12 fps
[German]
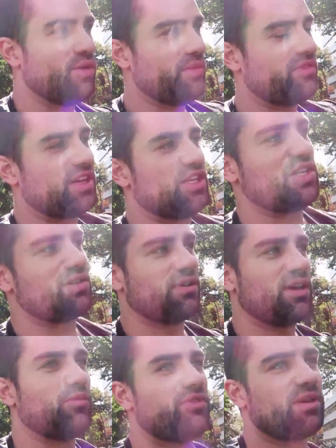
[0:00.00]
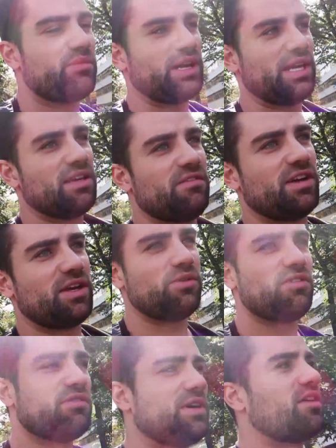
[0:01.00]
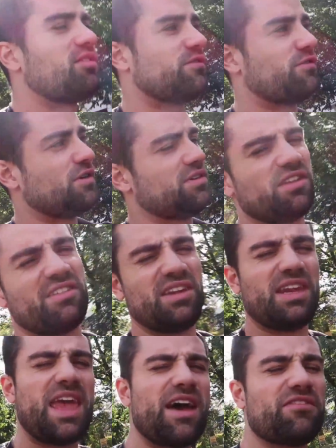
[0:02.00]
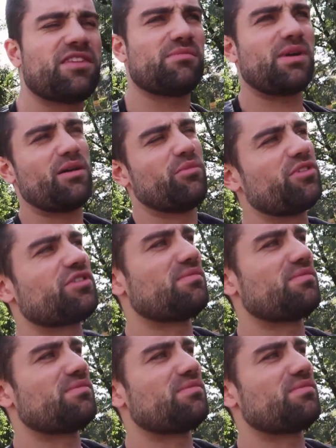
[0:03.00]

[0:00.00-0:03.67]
Umsatzsteuer muss dann berechnet werden und so weiter und so fort. Und das nervt immer, muss